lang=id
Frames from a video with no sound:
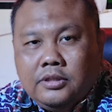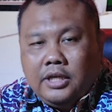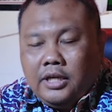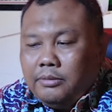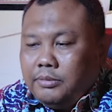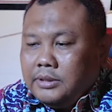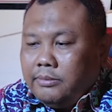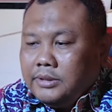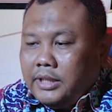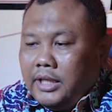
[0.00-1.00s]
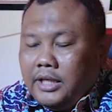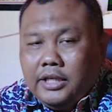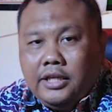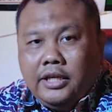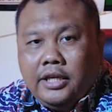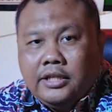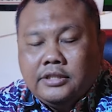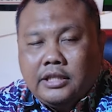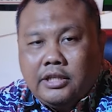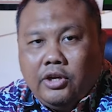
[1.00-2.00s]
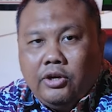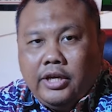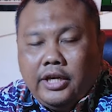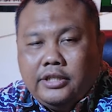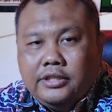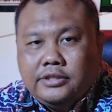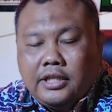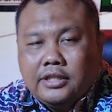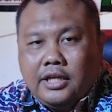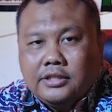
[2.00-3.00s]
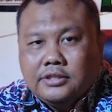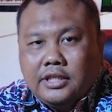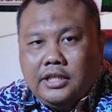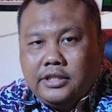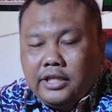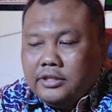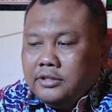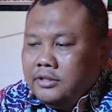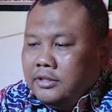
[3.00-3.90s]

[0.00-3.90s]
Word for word: Ya, bersama saya lagi Henry Satrio ya di Satgas Kritik